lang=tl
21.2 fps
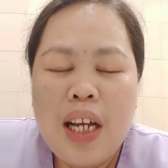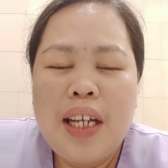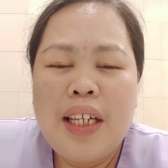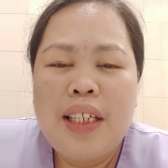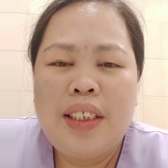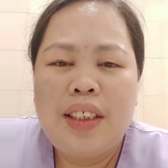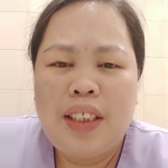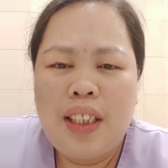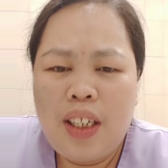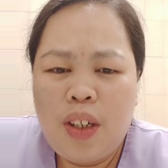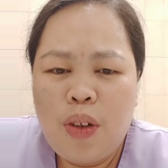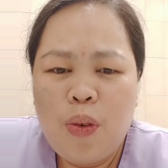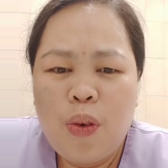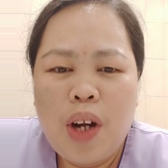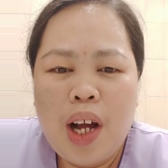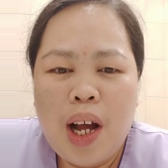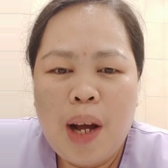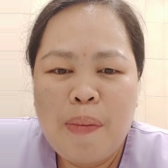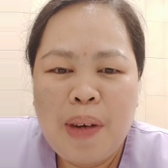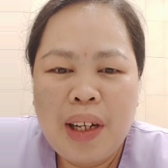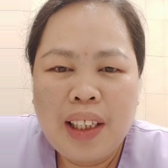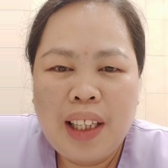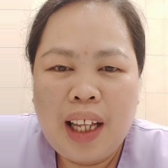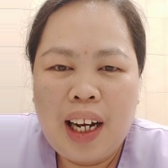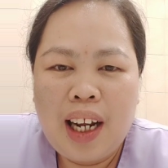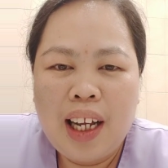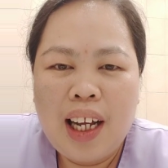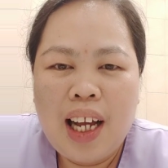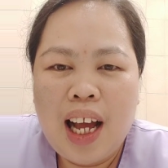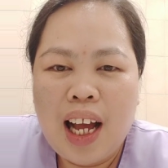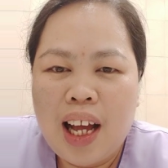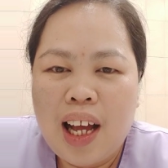sino nga ba
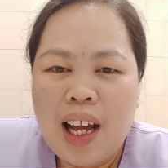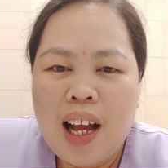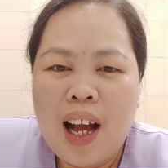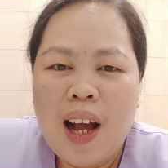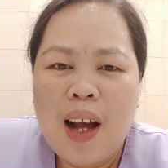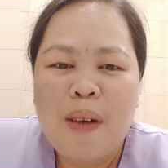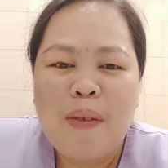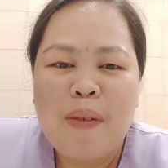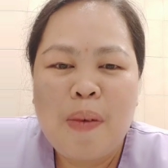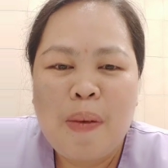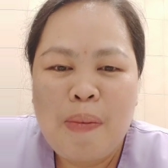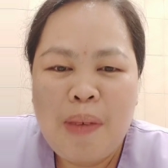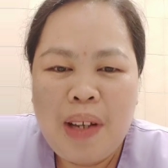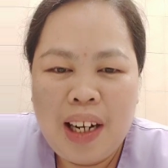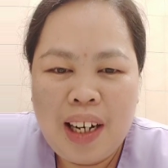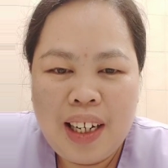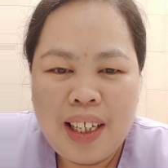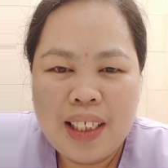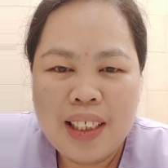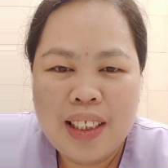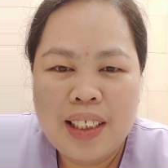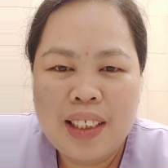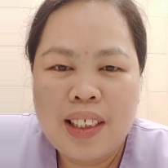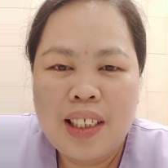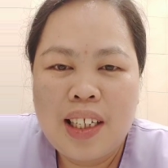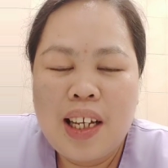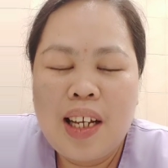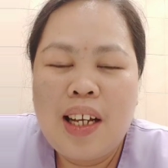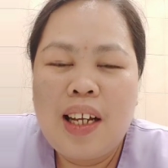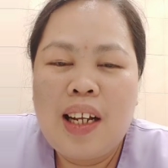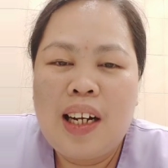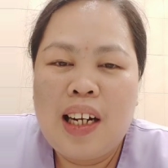talaga ang mabilis
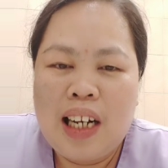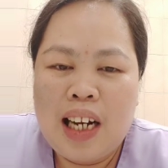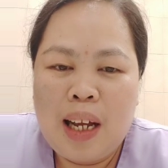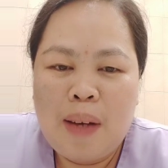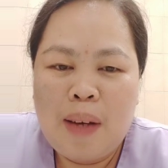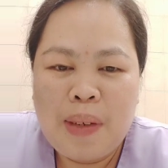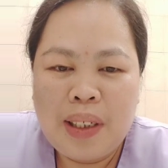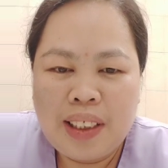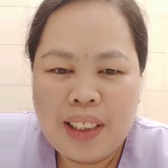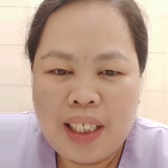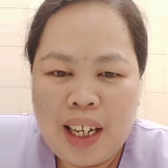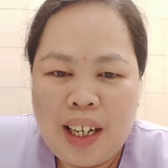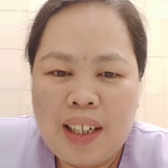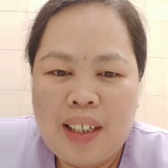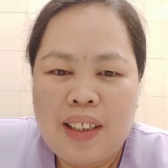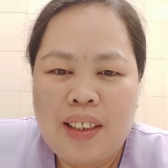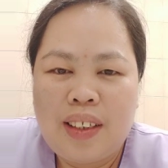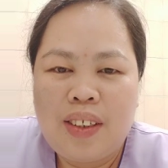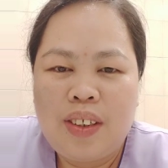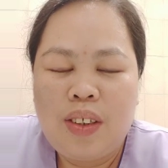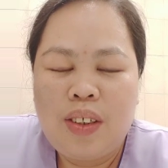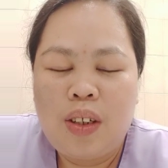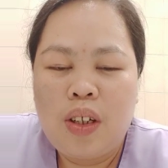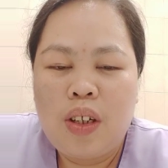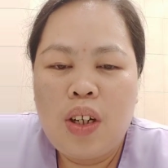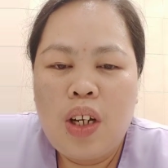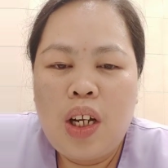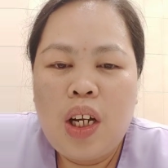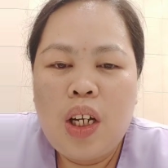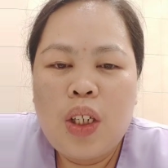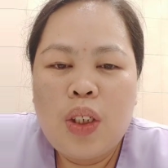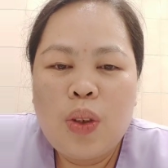labasan, no?
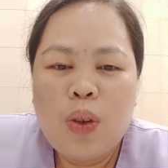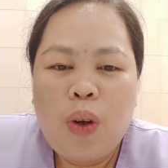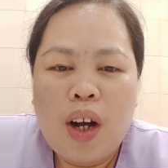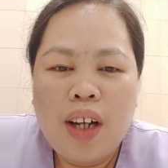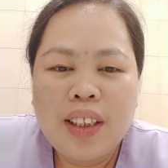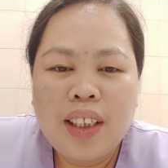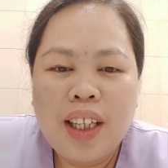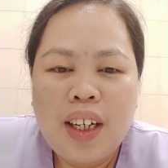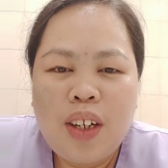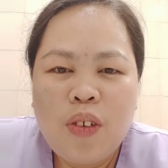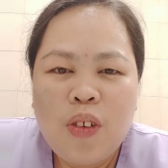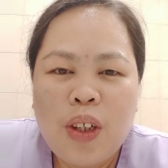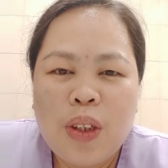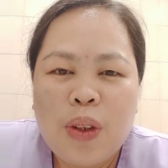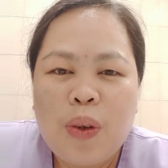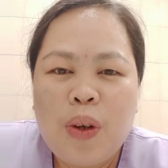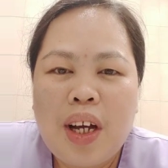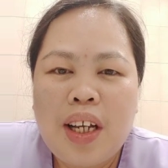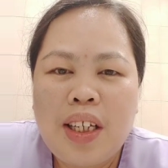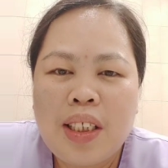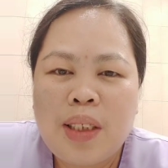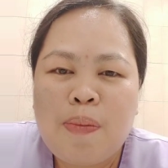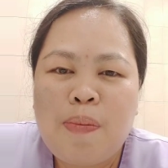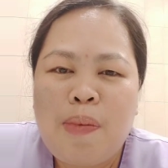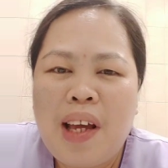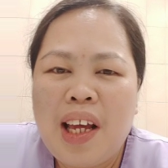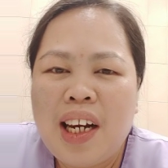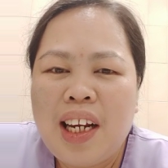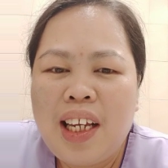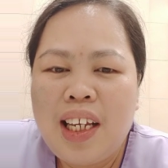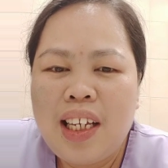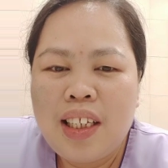So, ang tanong na to is
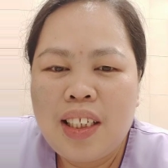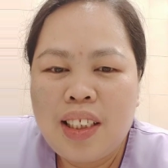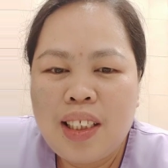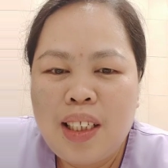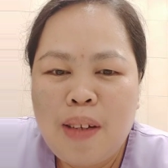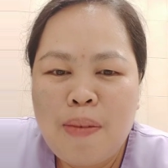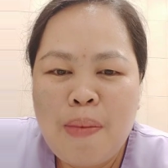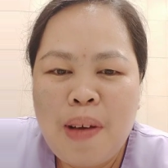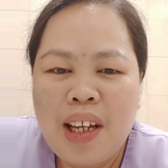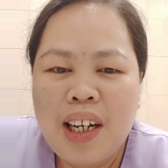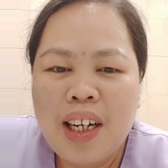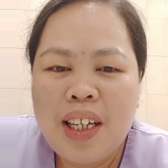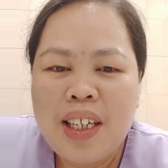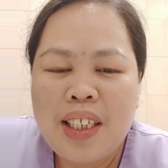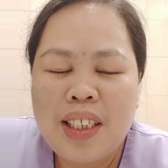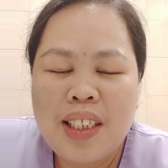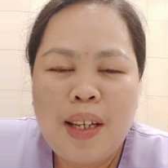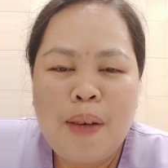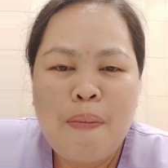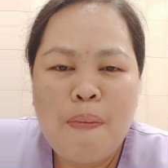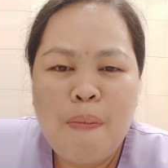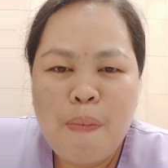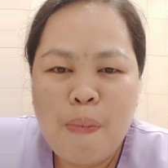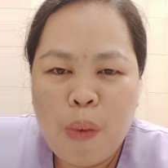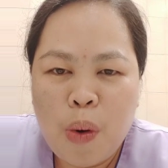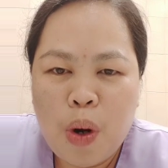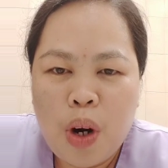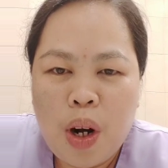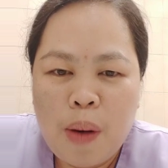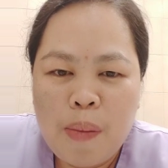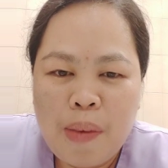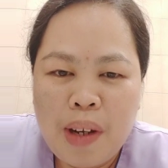very easy, very
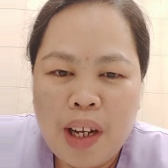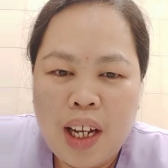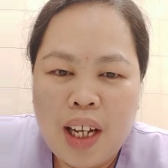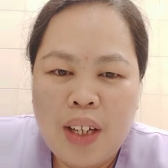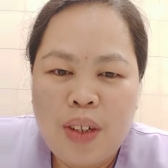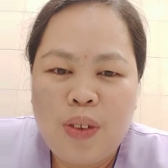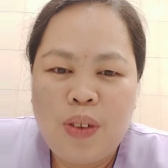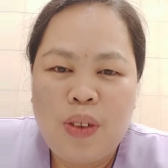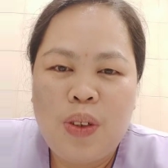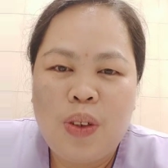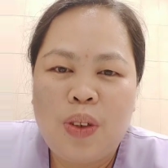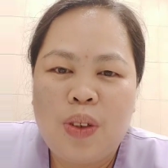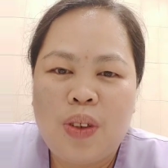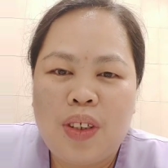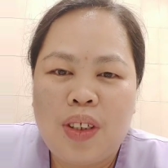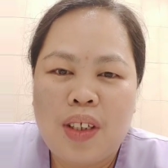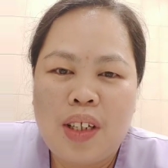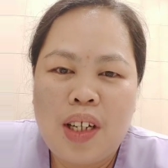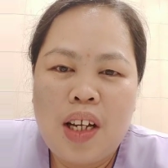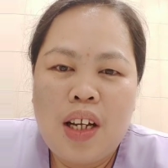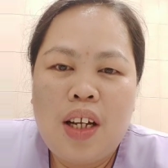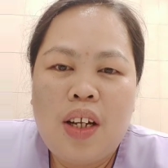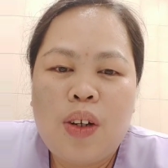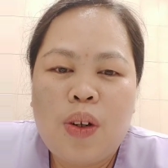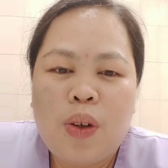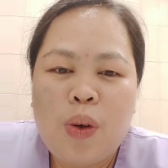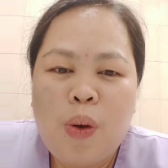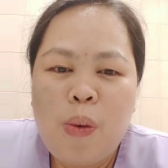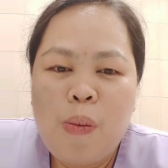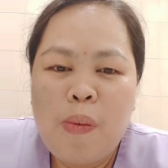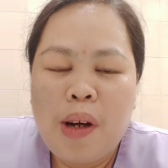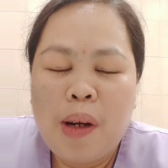simple, mga dodong.
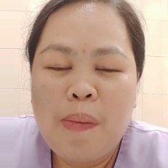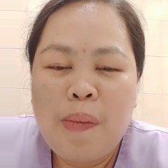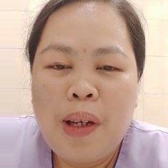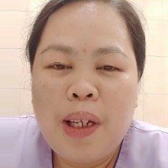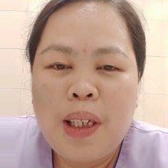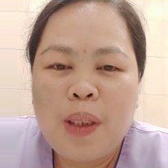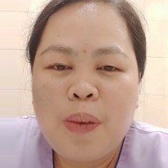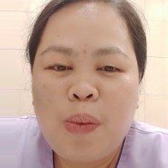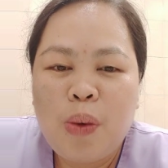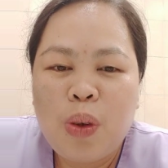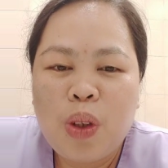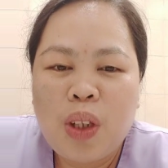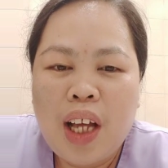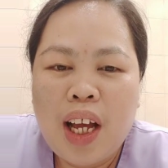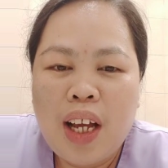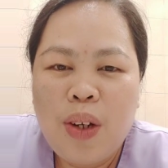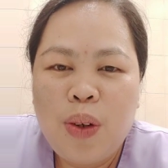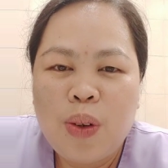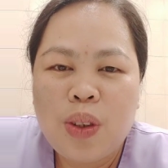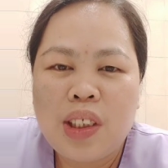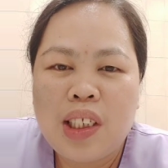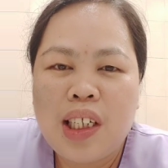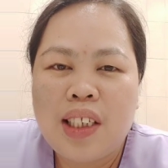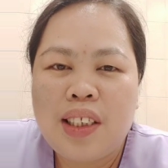Kung mag-base po tayo sa